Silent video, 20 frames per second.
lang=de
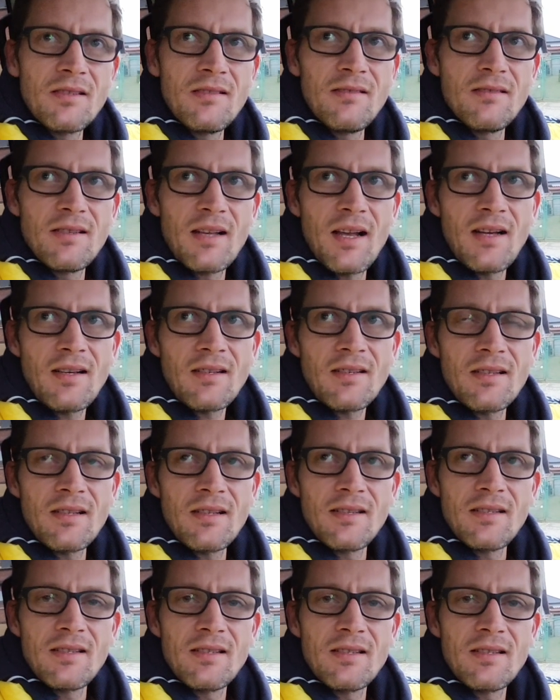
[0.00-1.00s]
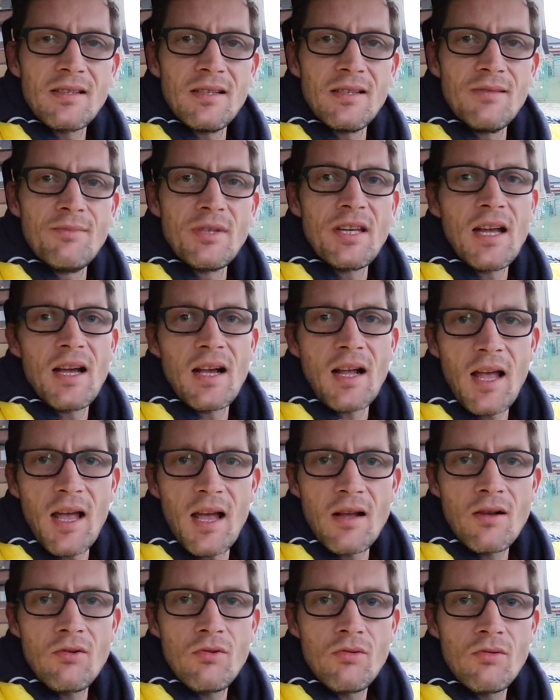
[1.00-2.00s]
sie gesagt hat, äh, mit der
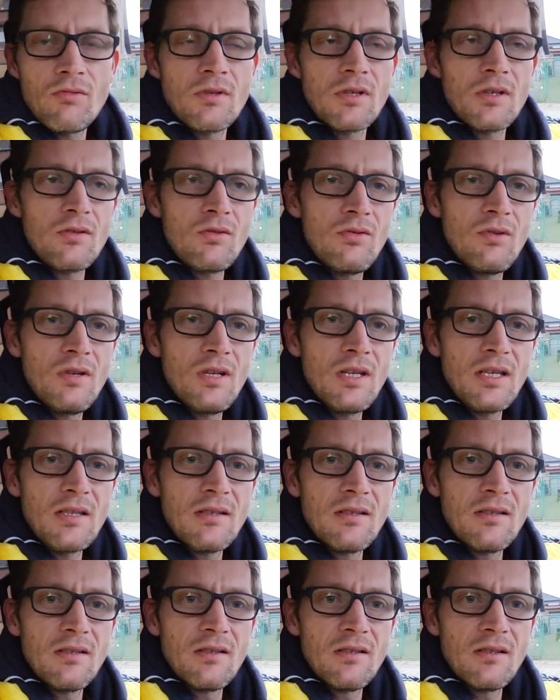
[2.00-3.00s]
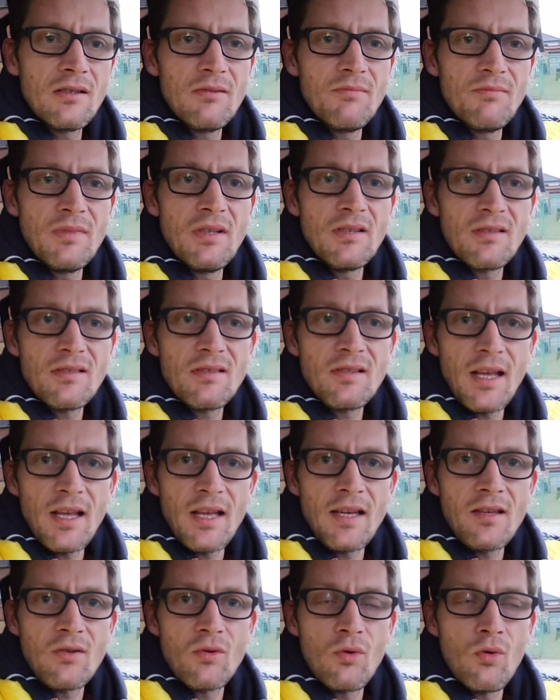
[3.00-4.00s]
Erkrankung natürlich äh, ist es
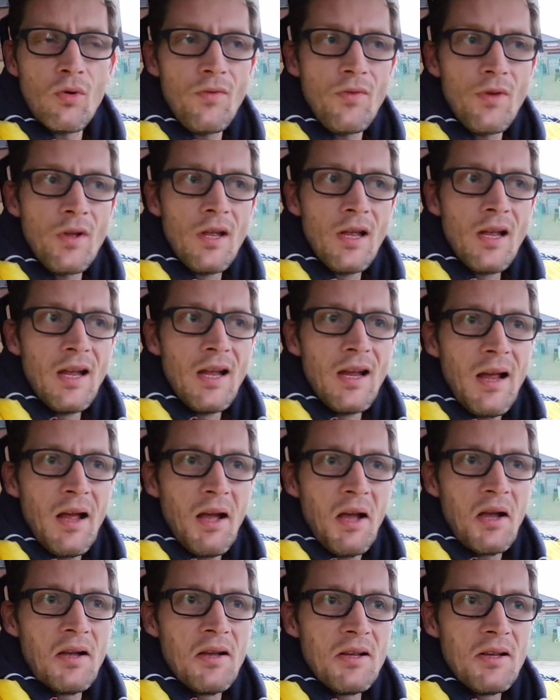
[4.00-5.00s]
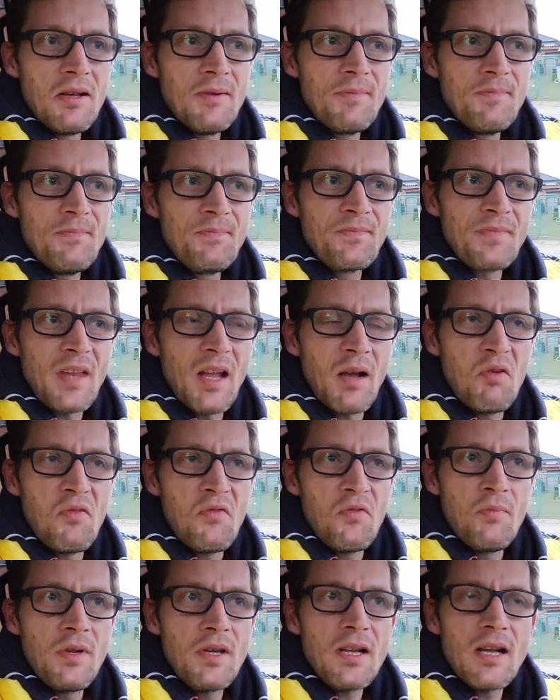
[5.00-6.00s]
echt doof. Ähm, aber
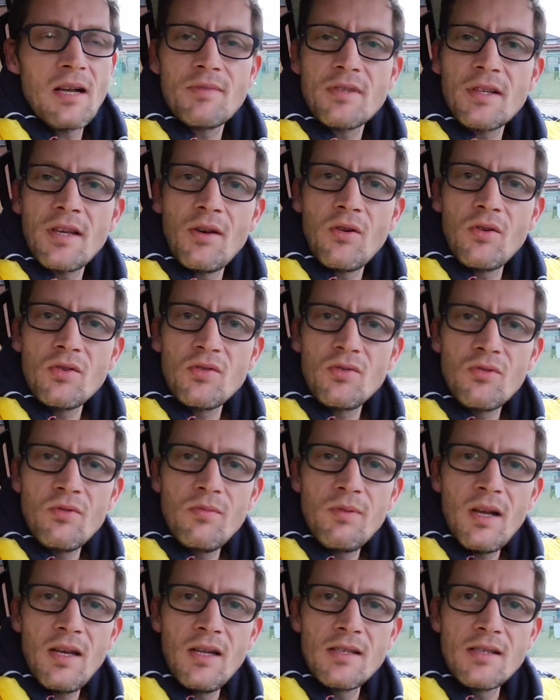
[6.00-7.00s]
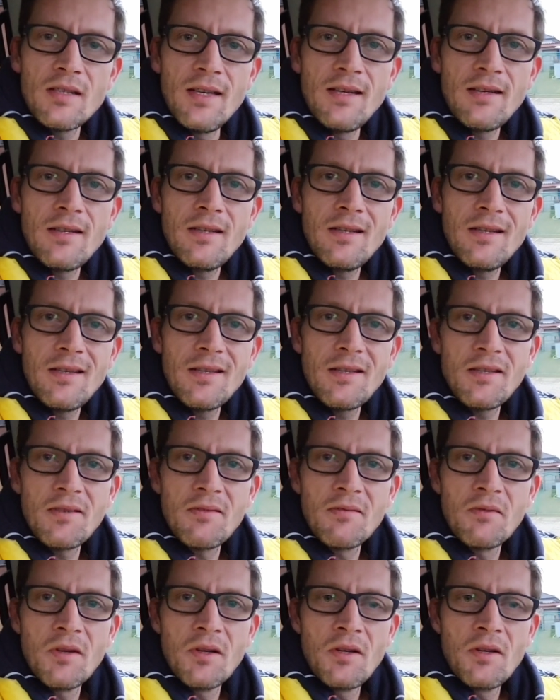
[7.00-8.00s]
für mich kam es dann auch so rüber, letztendlich
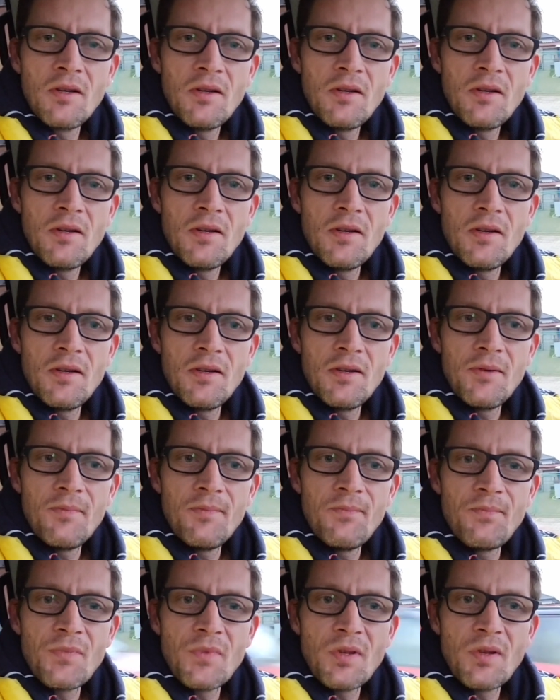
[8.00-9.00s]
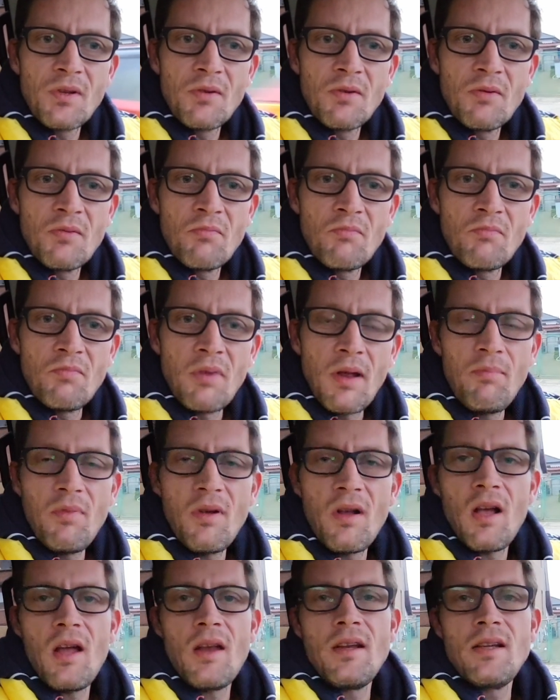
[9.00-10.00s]
ähm, bleibt mir
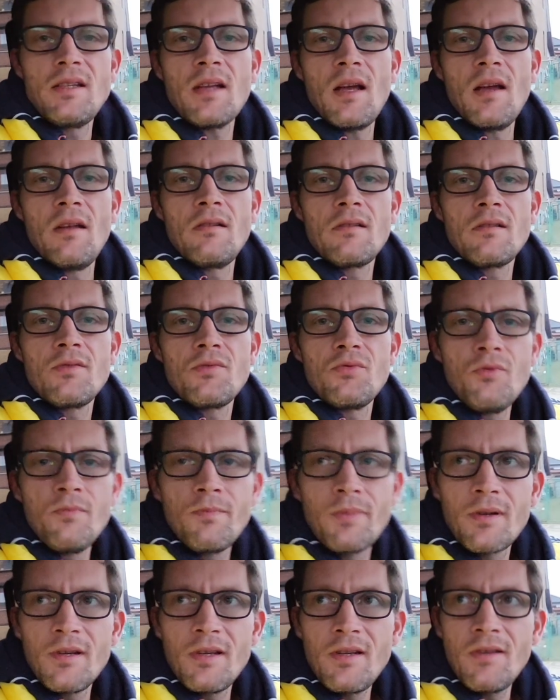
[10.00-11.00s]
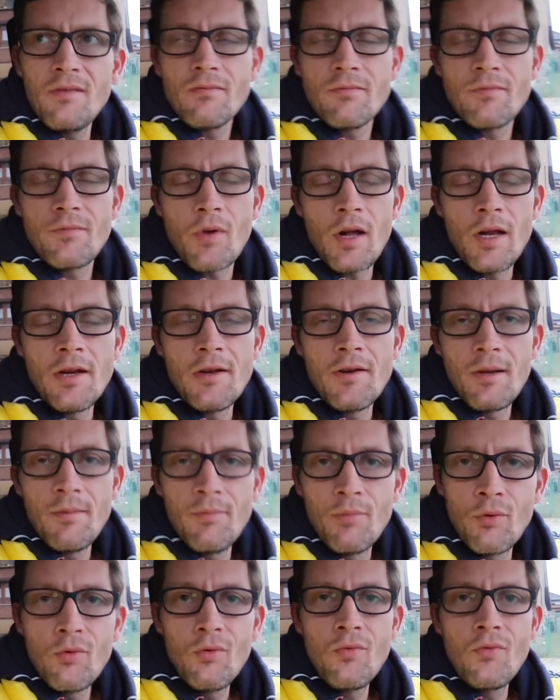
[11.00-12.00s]
gar nichts anderes übrig, vor allem in dem
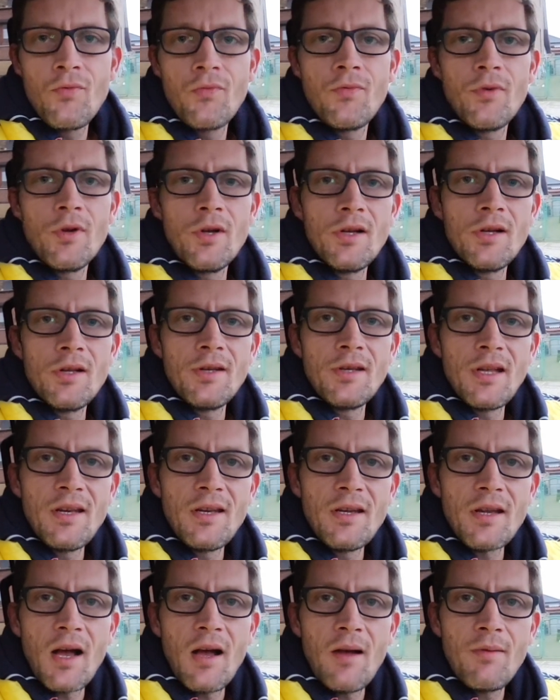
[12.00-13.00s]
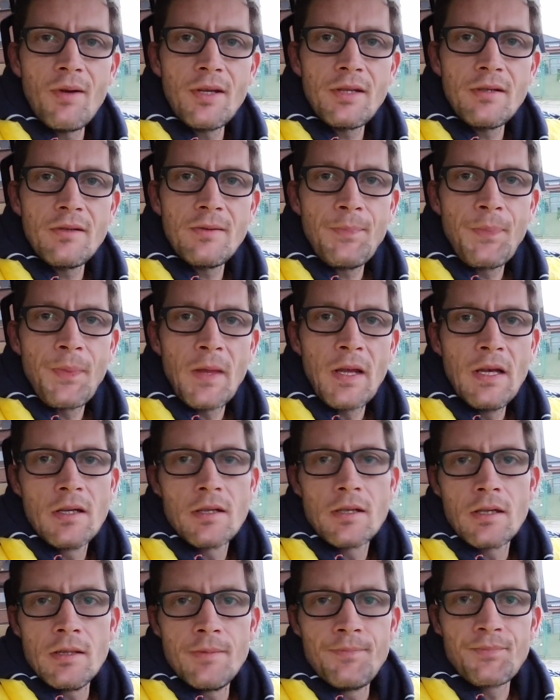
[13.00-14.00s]
Beruf, äh, in dem ich arbeite,
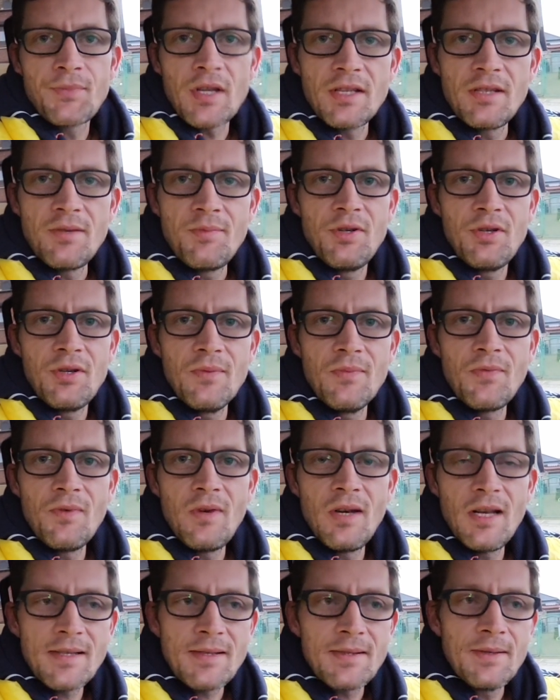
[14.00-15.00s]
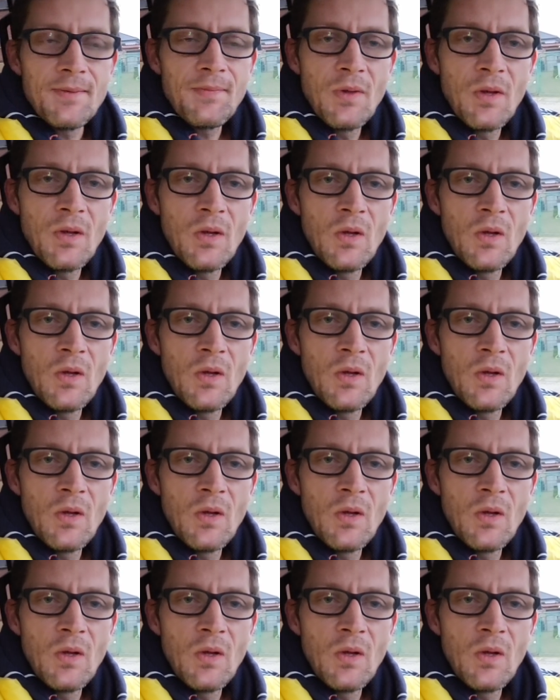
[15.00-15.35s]
ähm, dass ich mich impfen lasse.